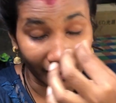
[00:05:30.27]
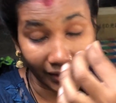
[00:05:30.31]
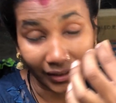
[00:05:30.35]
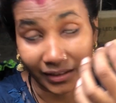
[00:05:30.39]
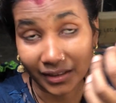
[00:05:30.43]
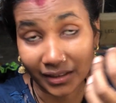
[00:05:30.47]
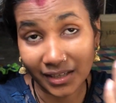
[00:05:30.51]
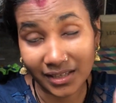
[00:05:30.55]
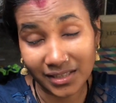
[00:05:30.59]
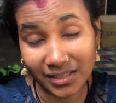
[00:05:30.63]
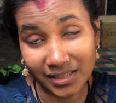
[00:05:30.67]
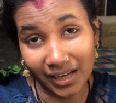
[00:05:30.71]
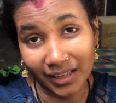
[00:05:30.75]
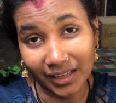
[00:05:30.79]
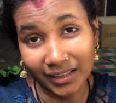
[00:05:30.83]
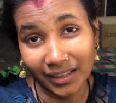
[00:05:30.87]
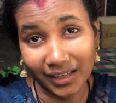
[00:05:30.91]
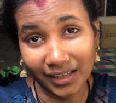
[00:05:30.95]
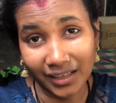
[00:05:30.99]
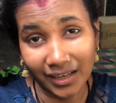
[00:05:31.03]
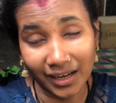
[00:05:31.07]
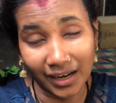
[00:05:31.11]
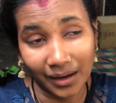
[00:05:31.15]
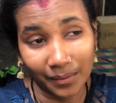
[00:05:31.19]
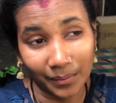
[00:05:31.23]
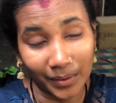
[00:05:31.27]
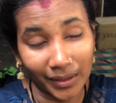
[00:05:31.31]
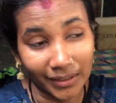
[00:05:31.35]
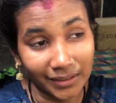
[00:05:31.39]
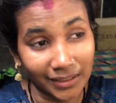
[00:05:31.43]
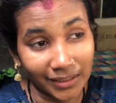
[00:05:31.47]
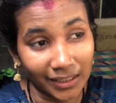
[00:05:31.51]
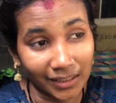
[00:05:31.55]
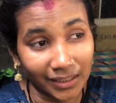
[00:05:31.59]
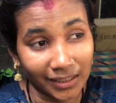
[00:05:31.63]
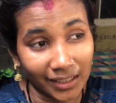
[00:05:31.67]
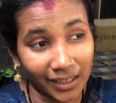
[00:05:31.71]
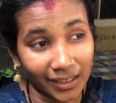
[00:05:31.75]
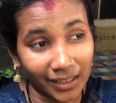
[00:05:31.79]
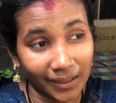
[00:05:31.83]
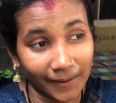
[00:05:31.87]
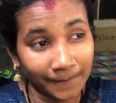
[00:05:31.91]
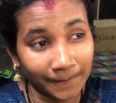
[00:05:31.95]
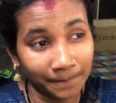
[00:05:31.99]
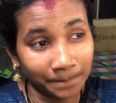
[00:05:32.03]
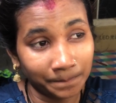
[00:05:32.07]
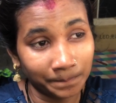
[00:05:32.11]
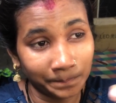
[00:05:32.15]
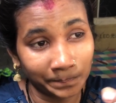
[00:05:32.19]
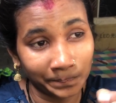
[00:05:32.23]
इतना ज्यादा काम आ जाता है
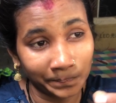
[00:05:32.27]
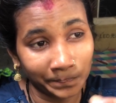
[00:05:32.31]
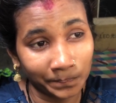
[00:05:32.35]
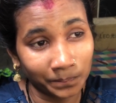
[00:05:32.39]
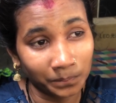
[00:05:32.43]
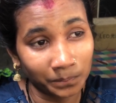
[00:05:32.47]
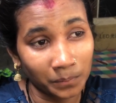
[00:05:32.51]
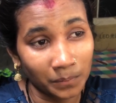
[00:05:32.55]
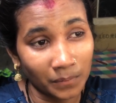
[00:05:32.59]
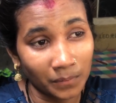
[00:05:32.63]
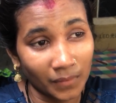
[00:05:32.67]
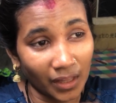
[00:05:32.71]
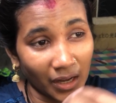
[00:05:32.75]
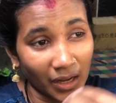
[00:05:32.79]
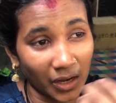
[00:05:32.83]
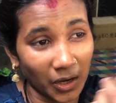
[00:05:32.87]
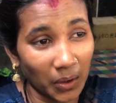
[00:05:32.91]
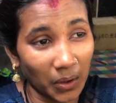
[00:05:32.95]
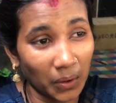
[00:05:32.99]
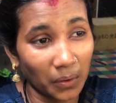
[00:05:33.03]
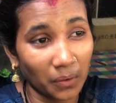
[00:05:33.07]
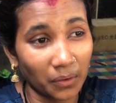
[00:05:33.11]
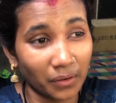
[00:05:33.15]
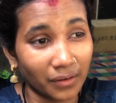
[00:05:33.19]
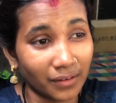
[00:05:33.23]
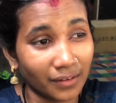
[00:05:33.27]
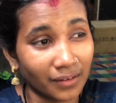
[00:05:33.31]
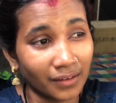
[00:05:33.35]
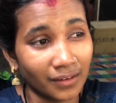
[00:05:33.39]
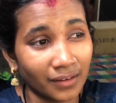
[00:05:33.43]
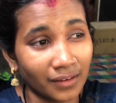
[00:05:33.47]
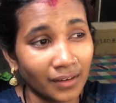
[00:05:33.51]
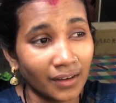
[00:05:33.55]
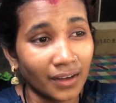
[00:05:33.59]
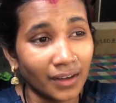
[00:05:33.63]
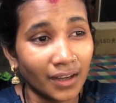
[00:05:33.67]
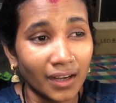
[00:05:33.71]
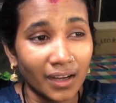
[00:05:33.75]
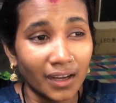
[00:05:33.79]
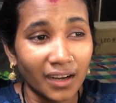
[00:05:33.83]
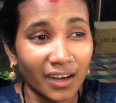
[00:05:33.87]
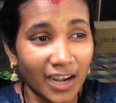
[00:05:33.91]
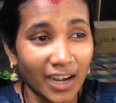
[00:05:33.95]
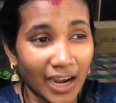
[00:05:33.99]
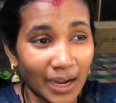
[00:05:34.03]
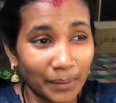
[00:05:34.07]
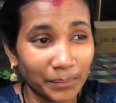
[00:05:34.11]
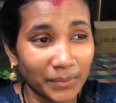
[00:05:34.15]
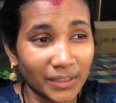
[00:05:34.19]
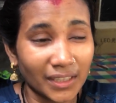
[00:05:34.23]
और
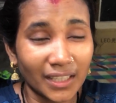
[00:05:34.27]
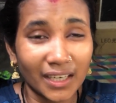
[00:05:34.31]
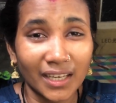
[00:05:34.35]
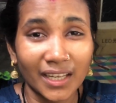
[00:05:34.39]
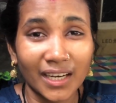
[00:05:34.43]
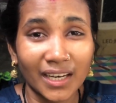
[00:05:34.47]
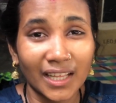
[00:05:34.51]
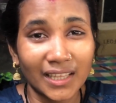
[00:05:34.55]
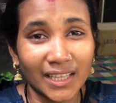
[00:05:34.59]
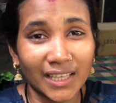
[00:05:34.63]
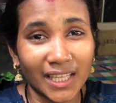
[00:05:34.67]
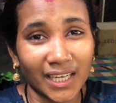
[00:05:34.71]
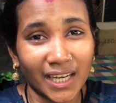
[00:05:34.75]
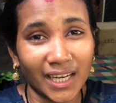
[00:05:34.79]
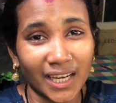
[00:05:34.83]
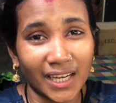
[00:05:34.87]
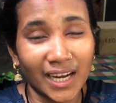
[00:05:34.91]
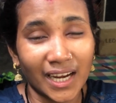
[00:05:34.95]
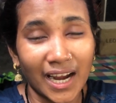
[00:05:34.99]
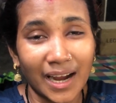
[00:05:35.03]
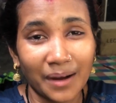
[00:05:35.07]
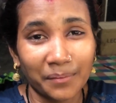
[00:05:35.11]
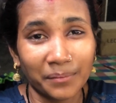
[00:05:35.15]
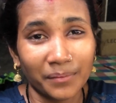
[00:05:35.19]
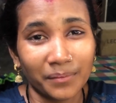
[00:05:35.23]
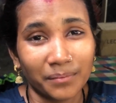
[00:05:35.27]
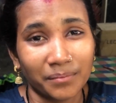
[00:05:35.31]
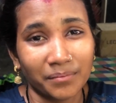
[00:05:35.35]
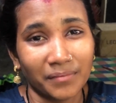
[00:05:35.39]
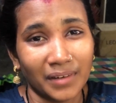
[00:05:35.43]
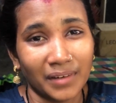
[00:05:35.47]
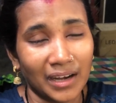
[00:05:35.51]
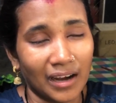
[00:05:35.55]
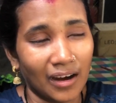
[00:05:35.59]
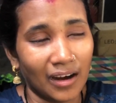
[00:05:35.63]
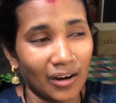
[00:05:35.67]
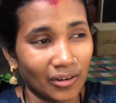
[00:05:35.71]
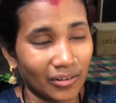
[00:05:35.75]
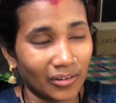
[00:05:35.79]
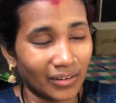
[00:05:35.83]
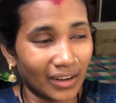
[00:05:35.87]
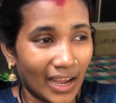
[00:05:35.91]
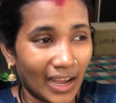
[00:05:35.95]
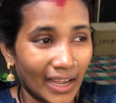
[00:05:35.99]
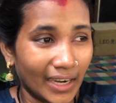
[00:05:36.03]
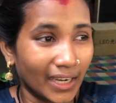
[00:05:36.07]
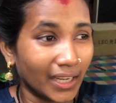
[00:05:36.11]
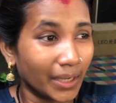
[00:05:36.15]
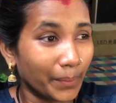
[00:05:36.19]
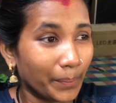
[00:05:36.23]
काम इतना रहता है ना काम और
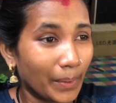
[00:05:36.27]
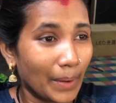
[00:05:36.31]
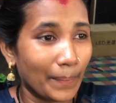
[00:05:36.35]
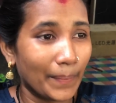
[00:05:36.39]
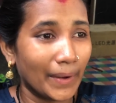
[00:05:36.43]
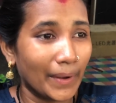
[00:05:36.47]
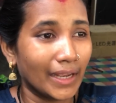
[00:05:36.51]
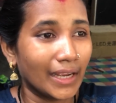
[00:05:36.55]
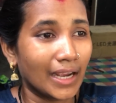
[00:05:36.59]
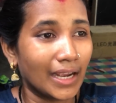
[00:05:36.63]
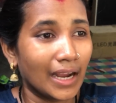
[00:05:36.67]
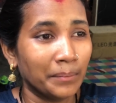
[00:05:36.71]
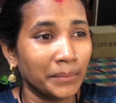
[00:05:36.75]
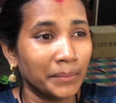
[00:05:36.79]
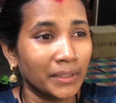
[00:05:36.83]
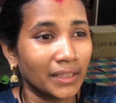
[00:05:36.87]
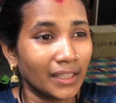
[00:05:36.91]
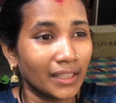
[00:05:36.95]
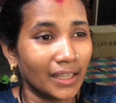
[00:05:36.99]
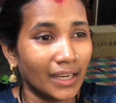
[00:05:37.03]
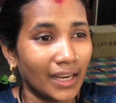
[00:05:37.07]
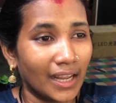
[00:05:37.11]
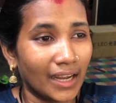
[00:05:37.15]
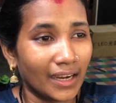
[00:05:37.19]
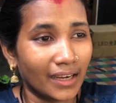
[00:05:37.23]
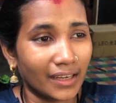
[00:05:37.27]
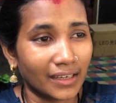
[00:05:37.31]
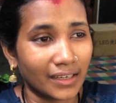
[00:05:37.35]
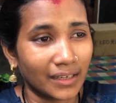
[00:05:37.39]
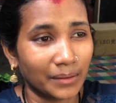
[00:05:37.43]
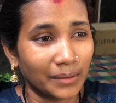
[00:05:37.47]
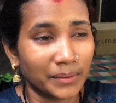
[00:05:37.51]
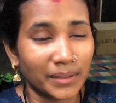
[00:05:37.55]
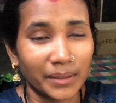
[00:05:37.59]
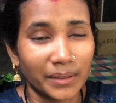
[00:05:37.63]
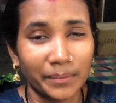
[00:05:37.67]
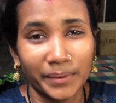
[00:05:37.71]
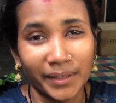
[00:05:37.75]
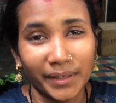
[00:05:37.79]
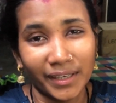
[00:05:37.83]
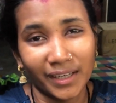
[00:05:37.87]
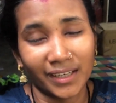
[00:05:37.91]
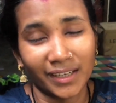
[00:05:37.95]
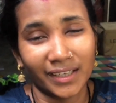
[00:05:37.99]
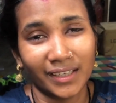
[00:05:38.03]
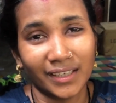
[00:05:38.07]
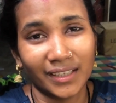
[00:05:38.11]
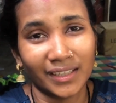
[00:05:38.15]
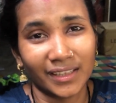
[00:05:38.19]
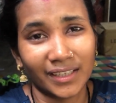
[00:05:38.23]
अरे पापा है काम इतना लाकर कभी कभी
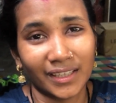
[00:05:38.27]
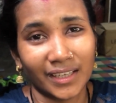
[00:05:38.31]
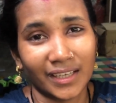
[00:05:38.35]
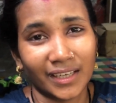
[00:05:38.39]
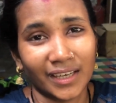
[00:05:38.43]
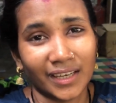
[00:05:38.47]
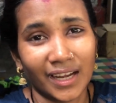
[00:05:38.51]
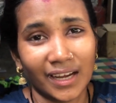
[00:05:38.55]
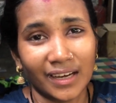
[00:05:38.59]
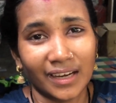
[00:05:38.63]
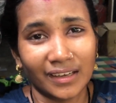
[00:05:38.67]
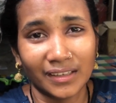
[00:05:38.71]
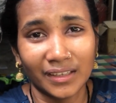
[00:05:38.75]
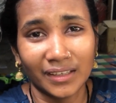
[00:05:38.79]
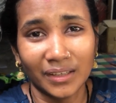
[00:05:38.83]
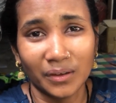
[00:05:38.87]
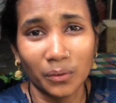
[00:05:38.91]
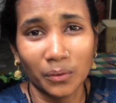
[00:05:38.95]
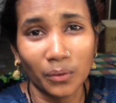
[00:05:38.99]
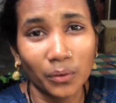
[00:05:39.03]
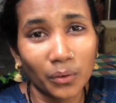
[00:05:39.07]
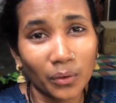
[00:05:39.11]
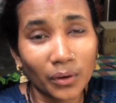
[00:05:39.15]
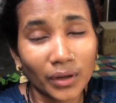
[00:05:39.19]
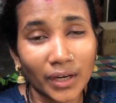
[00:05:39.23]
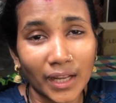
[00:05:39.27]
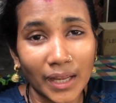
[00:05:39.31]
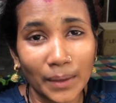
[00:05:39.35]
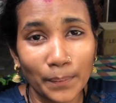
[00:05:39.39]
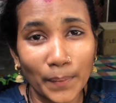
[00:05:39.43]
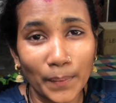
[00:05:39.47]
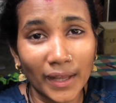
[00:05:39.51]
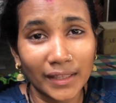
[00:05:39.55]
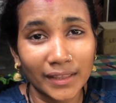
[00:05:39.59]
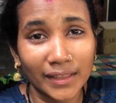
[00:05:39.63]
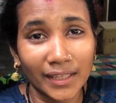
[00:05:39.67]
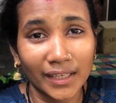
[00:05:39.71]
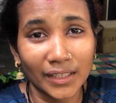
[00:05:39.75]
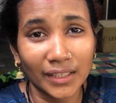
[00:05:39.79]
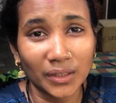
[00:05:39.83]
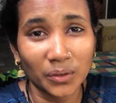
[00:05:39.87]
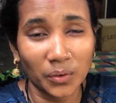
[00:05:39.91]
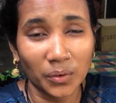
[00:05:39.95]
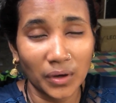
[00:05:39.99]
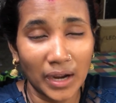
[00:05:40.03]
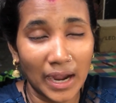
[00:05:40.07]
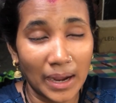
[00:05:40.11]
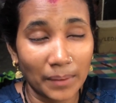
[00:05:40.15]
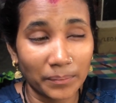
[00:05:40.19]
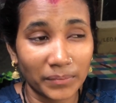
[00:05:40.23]
रख लेते हैं ना कि हो नहीं पाता है तो
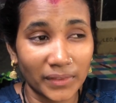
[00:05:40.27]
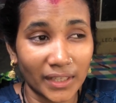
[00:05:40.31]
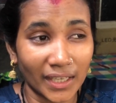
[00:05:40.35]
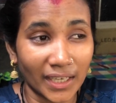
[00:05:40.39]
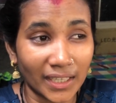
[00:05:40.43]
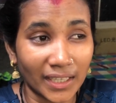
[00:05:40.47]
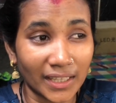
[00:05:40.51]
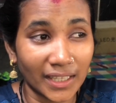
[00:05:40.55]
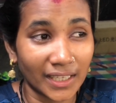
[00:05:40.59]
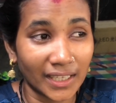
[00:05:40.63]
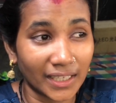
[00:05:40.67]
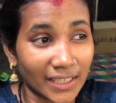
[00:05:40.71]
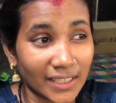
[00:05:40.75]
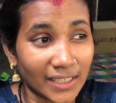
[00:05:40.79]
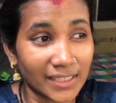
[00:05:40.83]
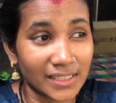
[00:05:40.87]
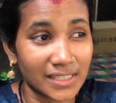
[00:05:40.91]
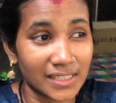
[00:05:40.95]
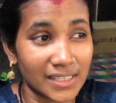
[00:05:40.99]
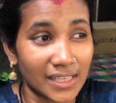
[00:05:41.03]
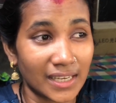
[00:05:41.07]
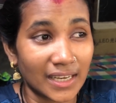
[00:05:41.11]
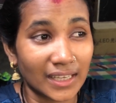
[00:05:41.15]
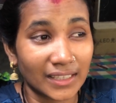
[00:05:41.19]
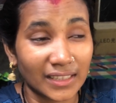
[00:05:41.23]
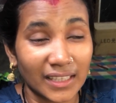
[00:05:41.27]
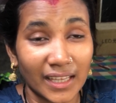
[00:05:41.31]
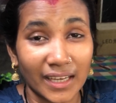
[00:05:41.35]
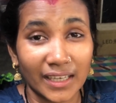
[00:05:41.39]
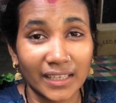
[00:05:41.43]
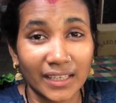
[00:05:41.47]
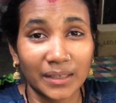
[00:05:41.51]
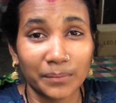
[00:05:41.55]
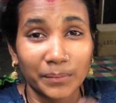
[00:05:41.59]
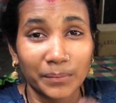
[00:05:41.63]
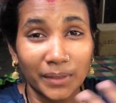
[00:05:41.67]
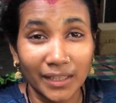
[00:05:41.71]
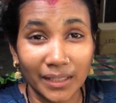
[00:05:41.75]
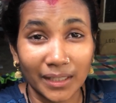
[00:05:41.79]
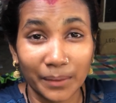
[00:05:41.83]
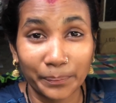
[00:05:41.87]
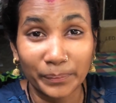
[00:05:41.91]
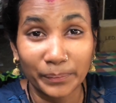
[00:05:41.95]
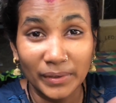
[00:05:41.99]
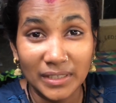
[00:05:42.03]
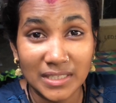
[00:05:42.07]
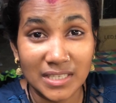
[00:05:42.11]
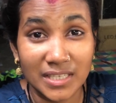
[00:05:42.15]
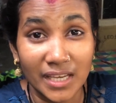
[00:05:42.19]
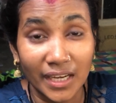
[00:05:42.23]
काम देख देख के जैसे लगता है कि मतलब
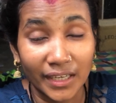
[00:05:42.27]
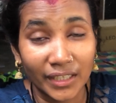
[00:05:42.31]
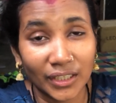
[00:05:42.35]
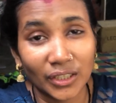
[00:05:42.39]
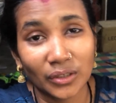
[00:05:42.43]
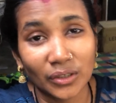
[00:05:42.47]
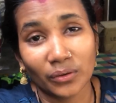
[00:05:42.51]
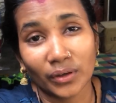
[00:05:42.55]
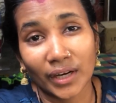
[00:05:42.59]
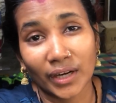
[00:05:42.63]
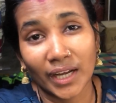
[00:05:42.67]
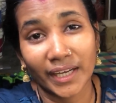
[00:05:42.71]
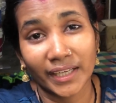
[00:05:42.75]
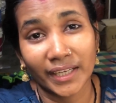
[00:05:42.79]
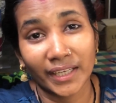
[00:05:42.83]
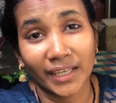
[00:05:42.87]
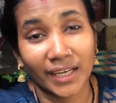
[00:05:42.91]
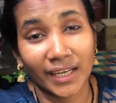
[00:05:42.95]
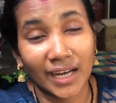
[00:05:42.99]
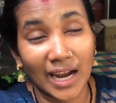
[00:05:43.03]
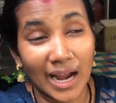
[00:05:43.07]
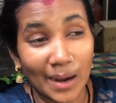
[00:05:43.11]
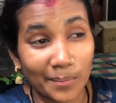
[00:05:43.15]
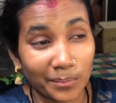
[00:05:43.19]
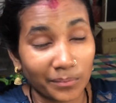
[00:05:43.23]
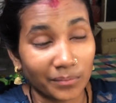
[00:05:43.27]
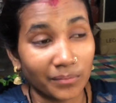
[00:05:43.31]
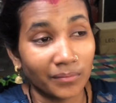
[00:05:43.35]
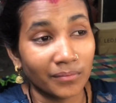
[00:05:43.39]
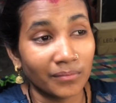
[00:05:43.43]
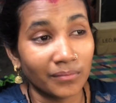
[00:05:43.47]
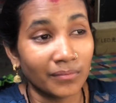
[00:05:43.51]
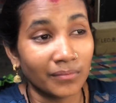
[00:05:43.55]
बेचैनी हो रहा है कि काम